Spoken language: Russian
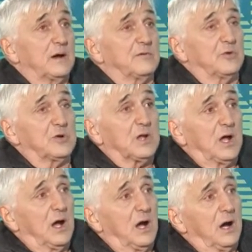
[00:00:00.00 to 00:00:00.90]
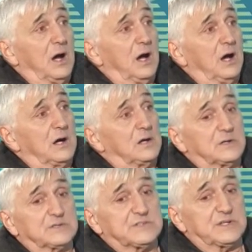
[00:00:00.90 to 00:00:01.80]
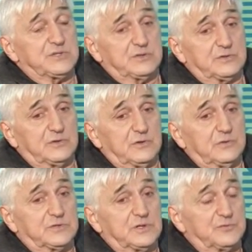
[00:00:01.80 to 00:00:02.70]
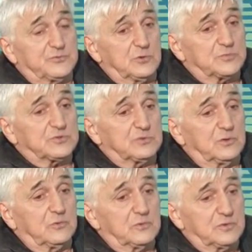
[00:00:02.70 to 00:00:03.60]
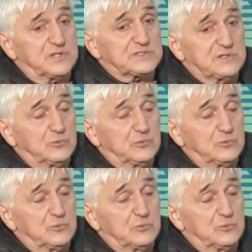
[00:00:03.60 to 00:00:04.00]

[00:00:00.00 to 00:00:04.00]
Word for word: Вот. А, э, значит, э, дело в том, что э, если